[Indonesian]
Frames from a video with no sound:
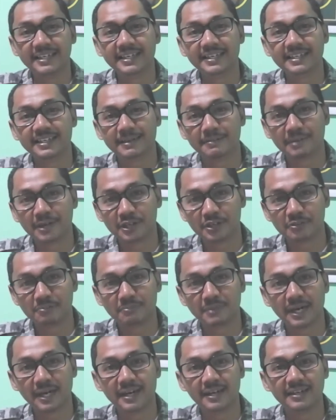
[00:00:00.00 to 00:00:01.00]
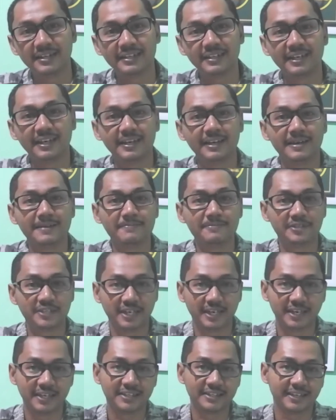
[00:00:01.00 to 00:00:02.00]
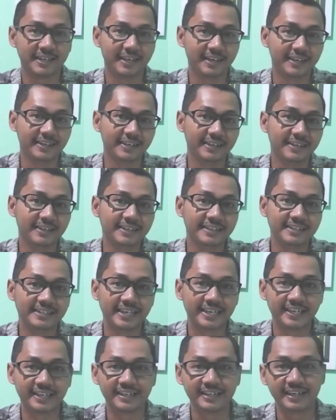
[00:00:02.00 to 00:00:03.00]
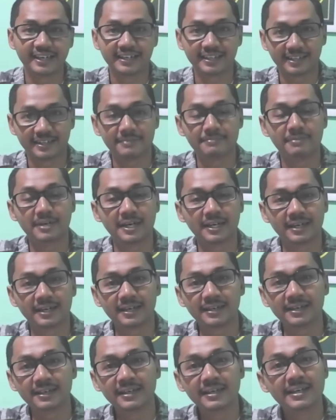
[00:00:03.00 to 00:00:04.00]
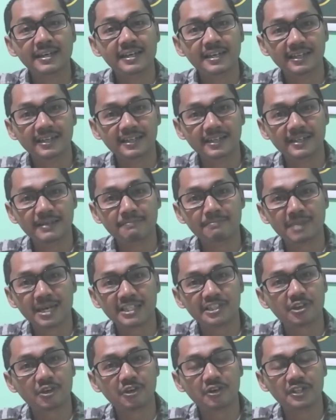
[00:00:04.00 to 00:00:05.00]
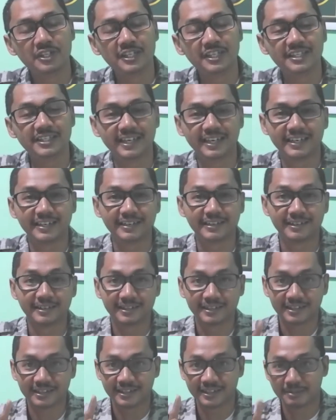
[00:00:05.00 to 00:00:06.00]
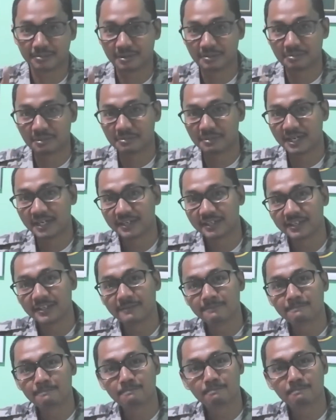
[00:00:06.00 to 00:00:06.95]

kita berjumpa di dalam sharing-sharing Di channel yang kita kembangkan Di Mas Oji Channel Teman berbagi,